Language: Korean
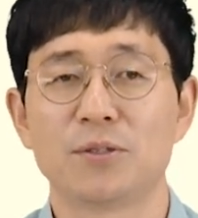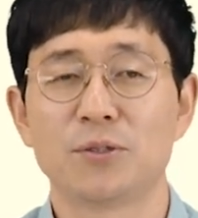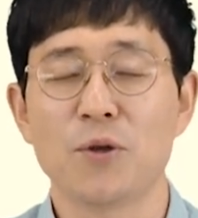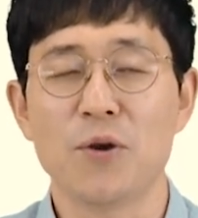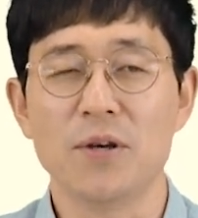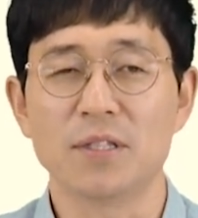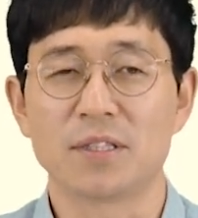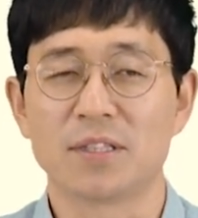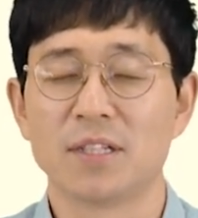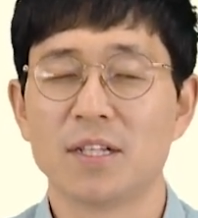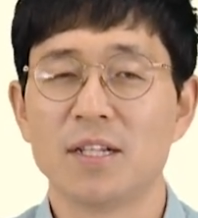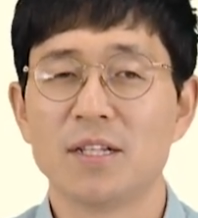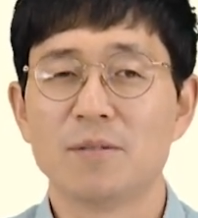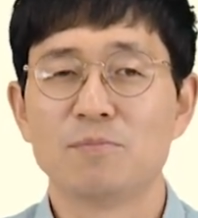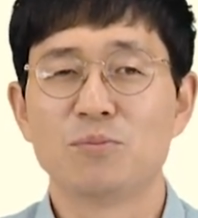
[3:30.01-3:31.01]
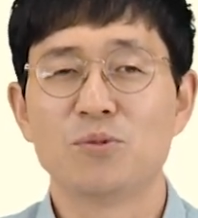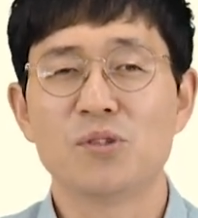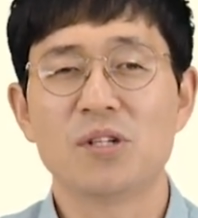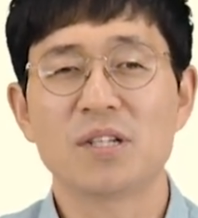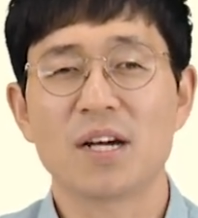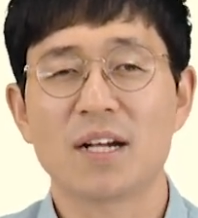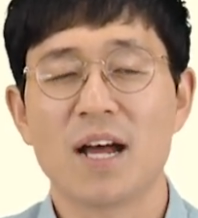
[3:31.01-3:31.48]
Don't,
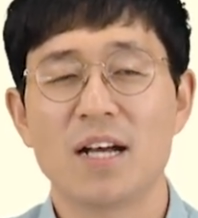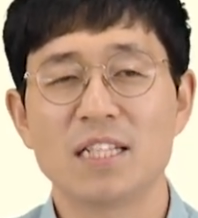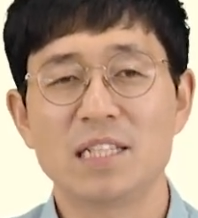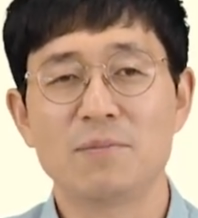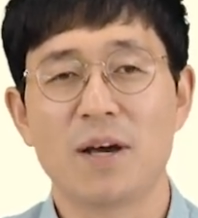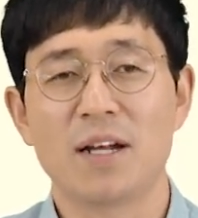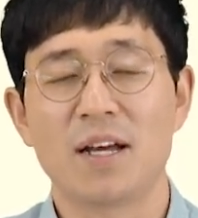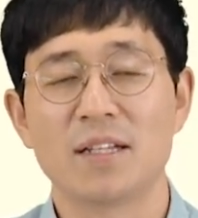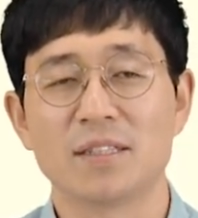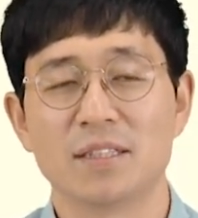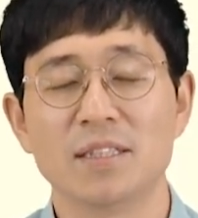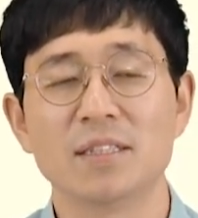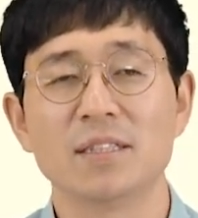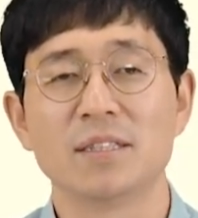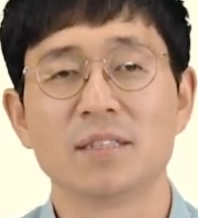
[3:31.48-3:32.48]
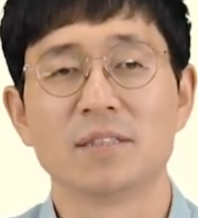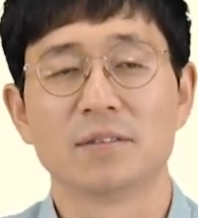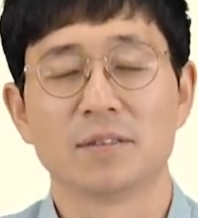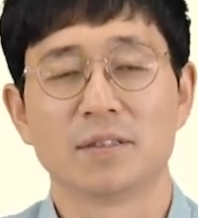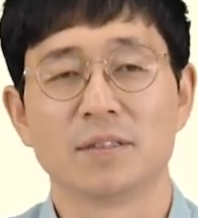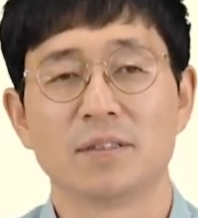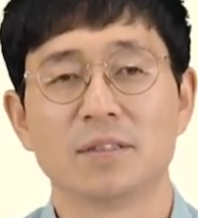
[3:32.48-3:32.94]
무언가를 하지 말라는
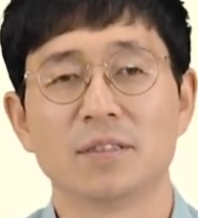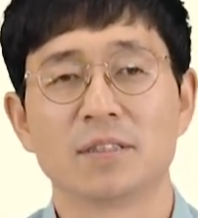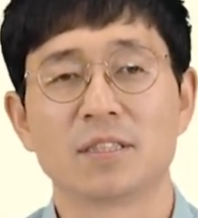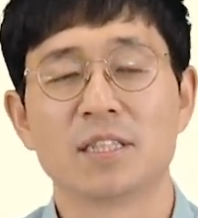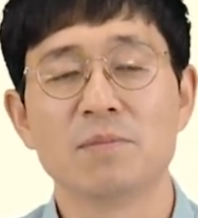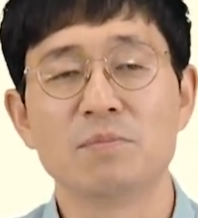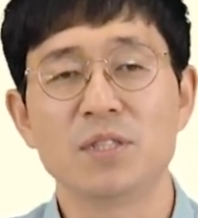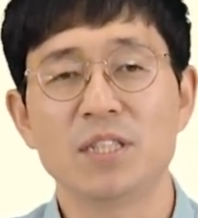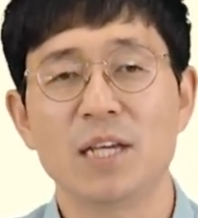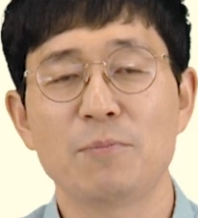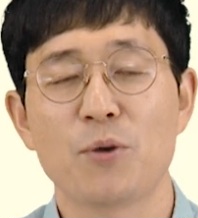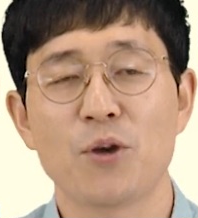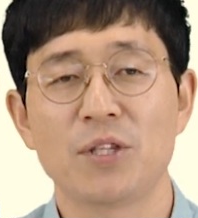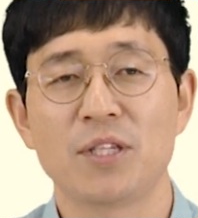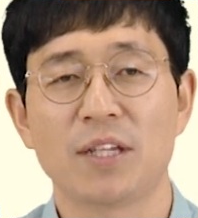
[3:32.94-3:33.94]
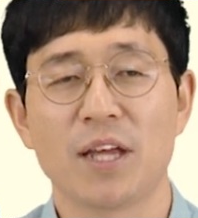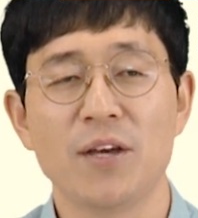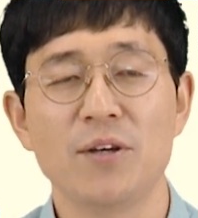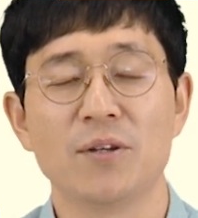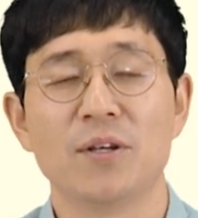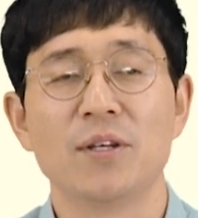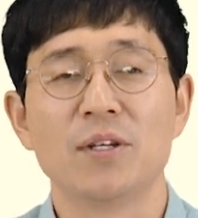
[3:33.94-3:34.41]
금지의
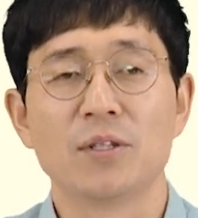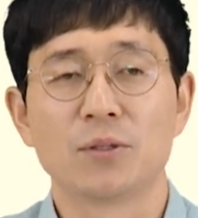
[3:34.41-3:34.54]
표현인데요.